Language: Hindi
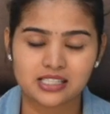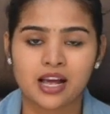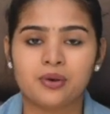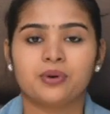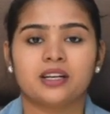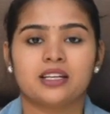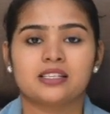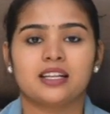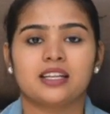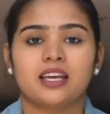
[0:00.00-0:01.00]
चालू करना
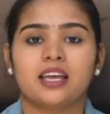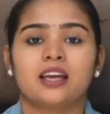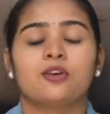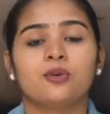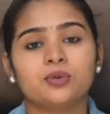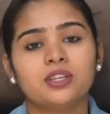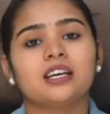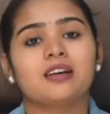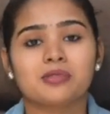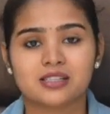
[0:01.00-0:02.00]
चाहते हैं
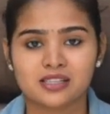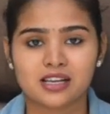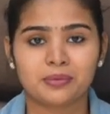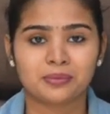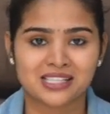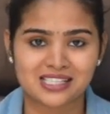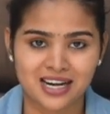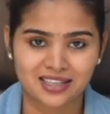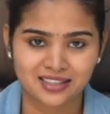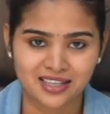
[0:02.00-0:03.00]
क्लोथिंग का बिज़नेस आप अपना
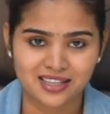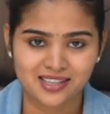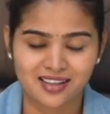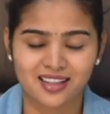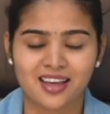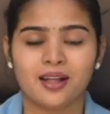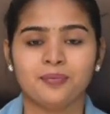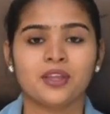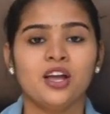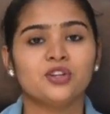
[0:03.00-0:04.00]
स्टार्ट करना चाहते हैं
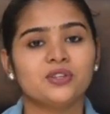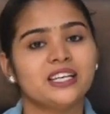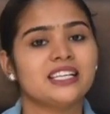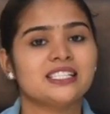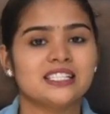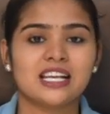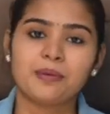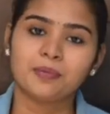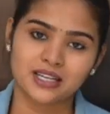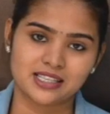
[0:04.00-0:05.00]
तो ये चीज़ें
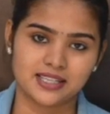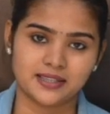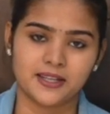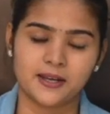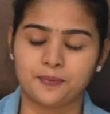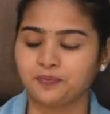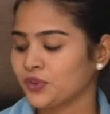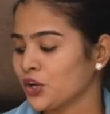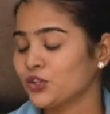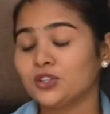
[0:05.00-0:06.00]
आप रख सकते हैं
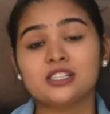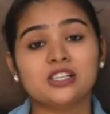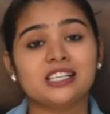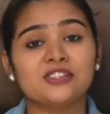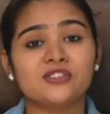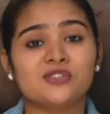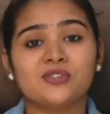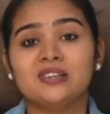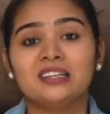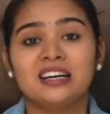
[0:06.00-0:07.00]
तो चलिए दोस्तों
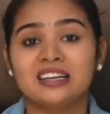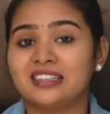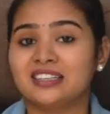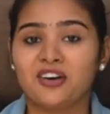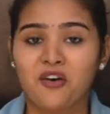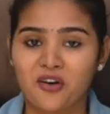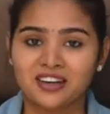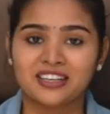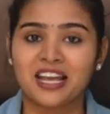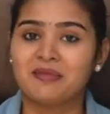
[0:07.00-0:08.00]

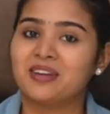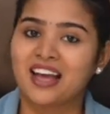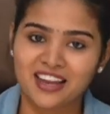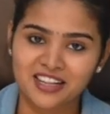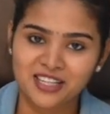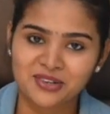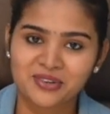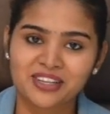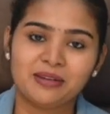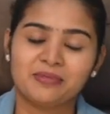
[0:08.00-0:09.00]
और टाइम ना लेते
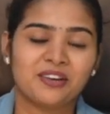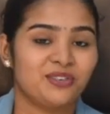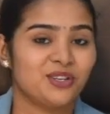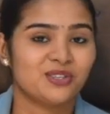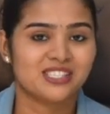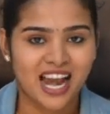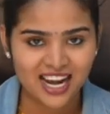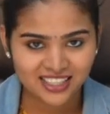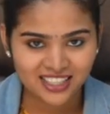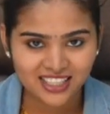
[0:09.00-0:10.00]
हुए अपना वीडियो
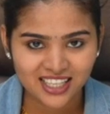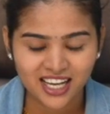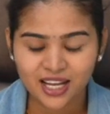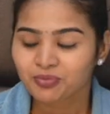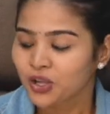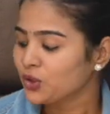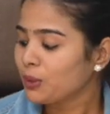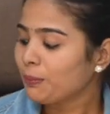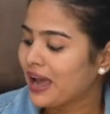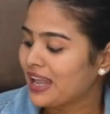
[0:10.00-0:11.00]
स्टार्ट करते हैं
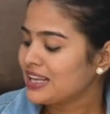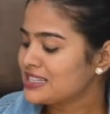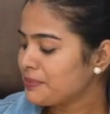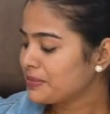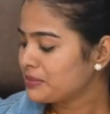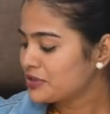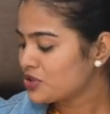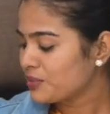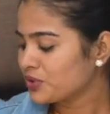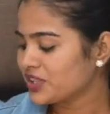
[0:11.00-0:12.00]
तो पहला सैम्पल मैं
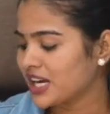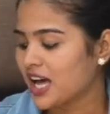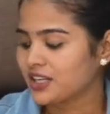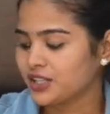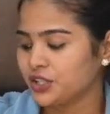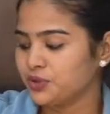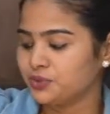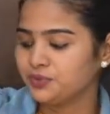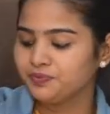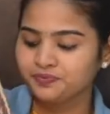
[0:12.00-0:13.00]
जो आपको दिखा रही हूँ